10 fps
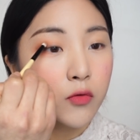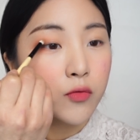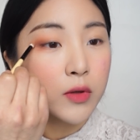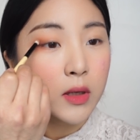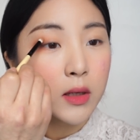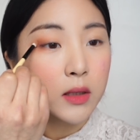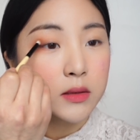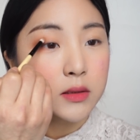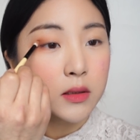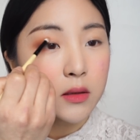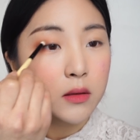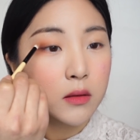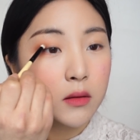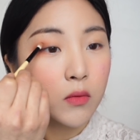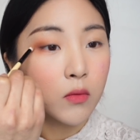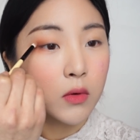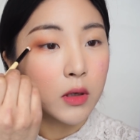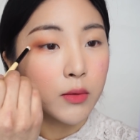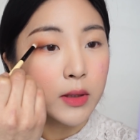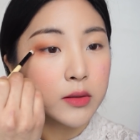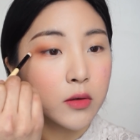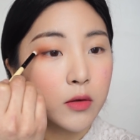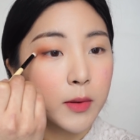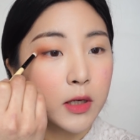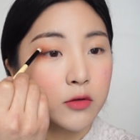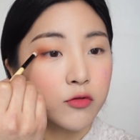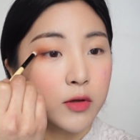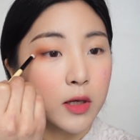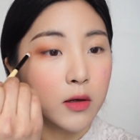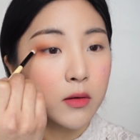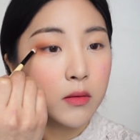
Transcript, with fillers: 위에까지 올라와서 발라줄게요.